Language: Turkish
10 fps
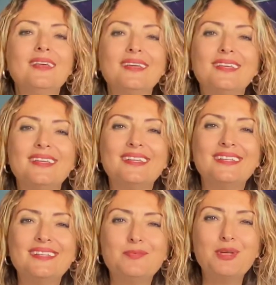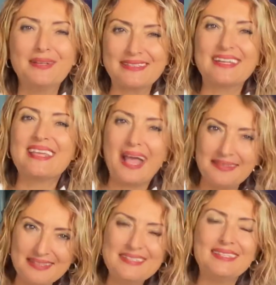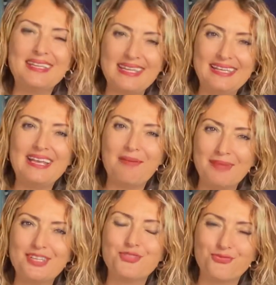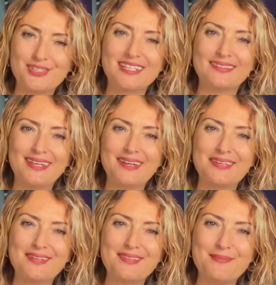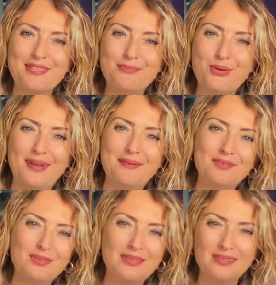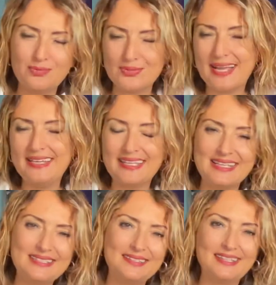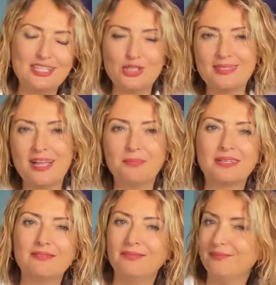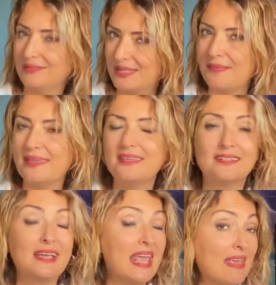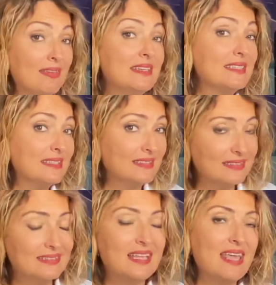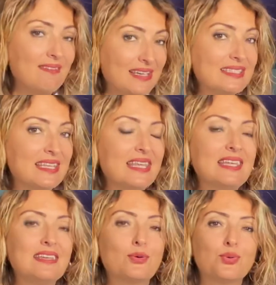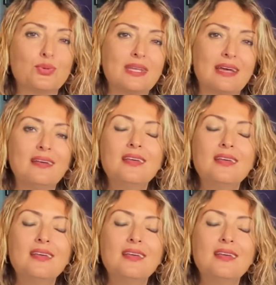E, biraz hani kendinizle de ilgilenmek için fırsatlar yaratabilir. Bu hani güzellik, estetik, kişisel bakım gibi ya da evinizin evinizle ilgili konulara